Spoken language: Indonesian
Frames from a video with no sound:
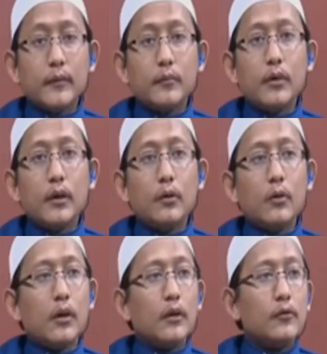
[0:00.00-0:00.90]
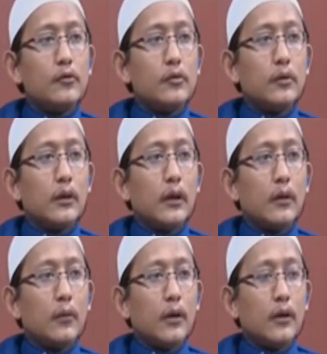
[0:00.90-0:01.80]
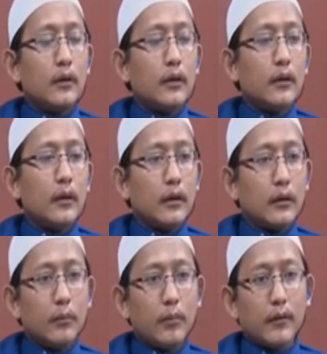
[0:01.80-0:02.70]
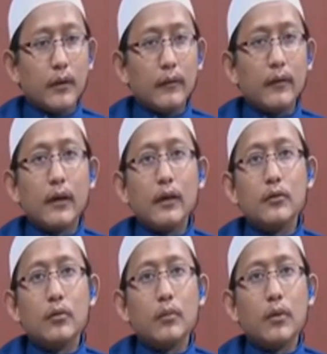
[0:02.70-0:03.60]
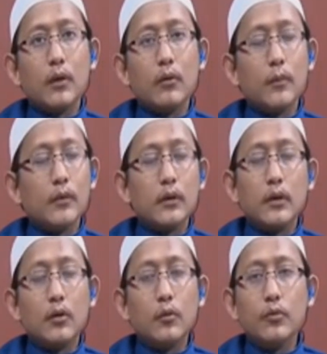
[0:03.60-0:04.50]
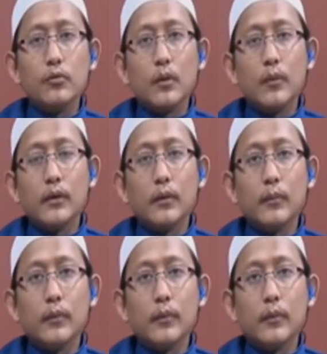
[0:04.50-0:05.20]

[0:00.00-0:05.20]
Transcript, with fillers: sebuah doa sujud tilawah ya yang diperselisihkan juga para ulama terdahulu pun juga masih